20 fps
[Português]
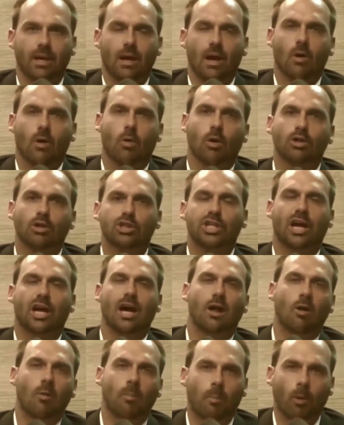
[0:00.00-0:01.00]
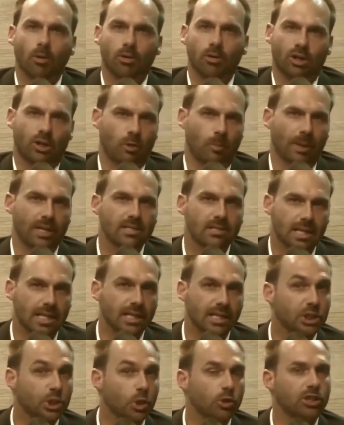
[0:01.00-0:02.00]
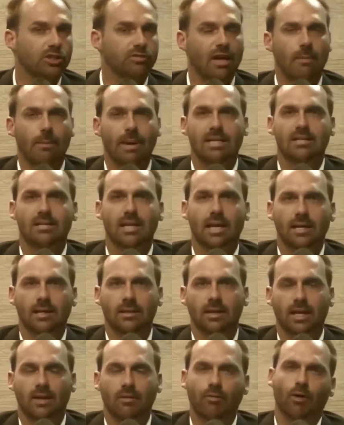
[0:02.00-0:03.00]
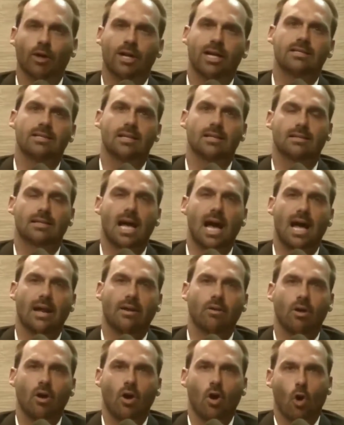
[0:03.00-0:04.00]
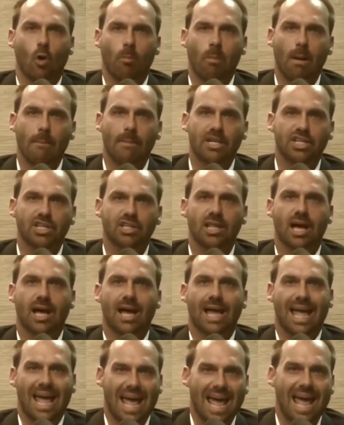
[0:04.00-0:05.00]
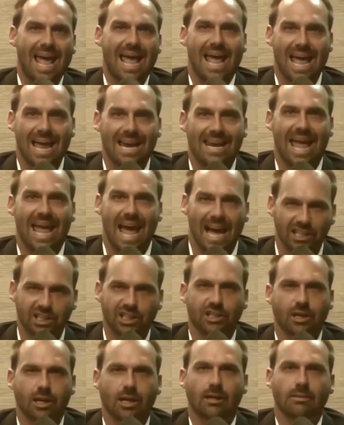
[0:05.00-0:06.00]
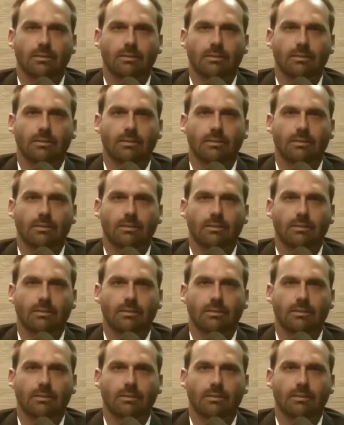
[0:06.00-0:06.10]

Quando chegar a um ponto em que o presidente não tiver mais saída e for necessário uma medida enérgica,